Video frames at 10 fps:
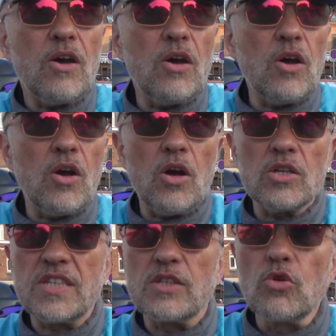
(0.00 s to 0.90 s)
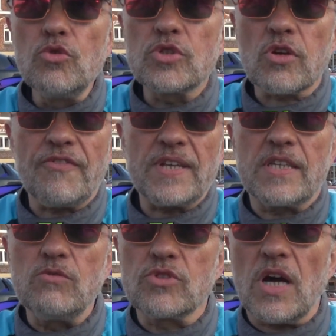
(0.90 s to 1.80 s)
Euh, c'est Tonus en fait
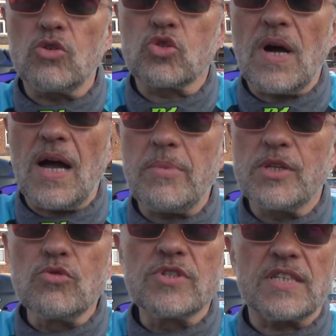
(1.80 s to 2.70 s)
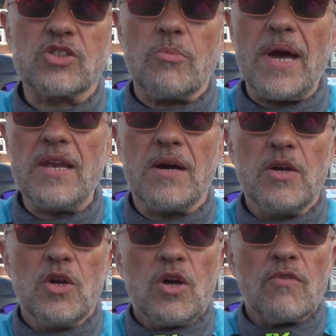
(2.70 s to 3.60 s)
qui nous a rejoint à Béthune cette semaine.
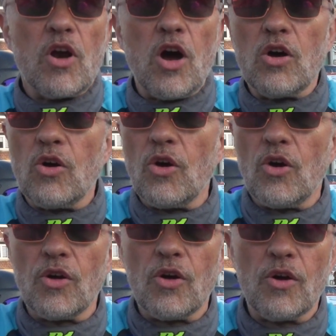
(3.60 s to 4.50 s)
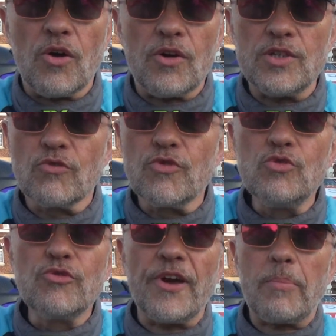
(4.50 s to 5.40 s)
Voilà, euh, ils ont voulu
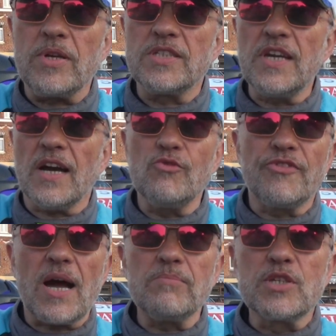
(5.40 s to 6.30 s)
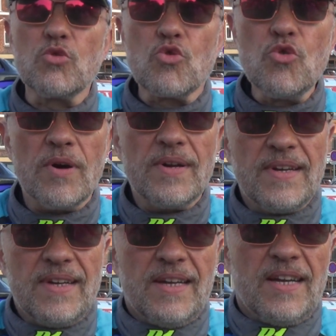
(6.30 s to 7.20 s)
nous faire plaisir et nous faire un petit coucou.
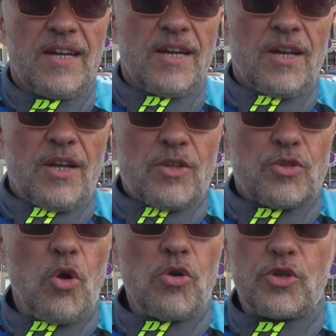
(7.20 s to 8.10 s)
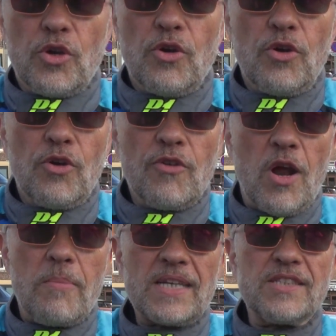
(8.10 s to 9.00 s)
Donc euh,
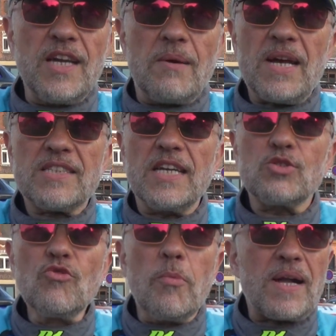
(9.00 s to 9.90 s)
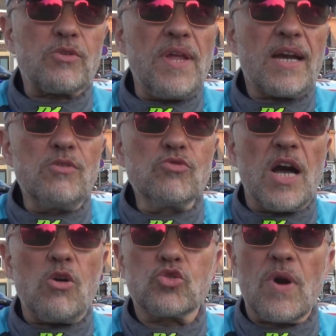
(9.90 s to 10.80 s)
voilà, merci, merci à ce nouveau partenaire qui nous
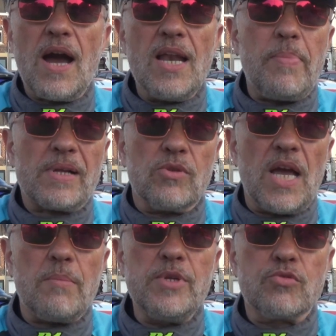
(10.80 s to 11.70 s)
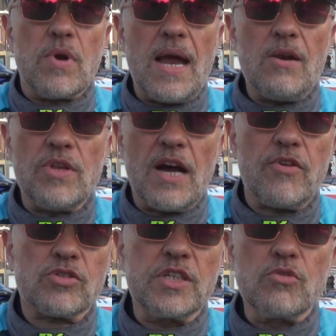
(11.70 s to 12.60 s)
a rejoint, les partenaires habituels, Nav
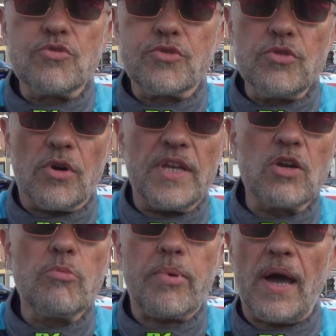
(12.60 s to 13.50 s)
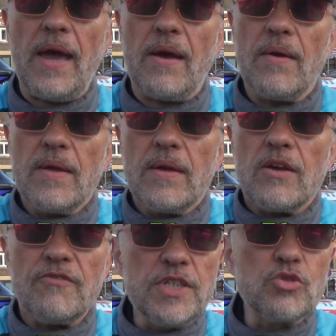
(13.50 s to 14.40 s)
Horticulture,
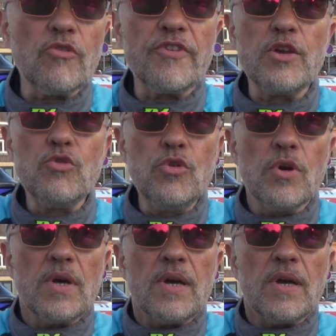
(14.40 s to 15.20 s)
Vision VU,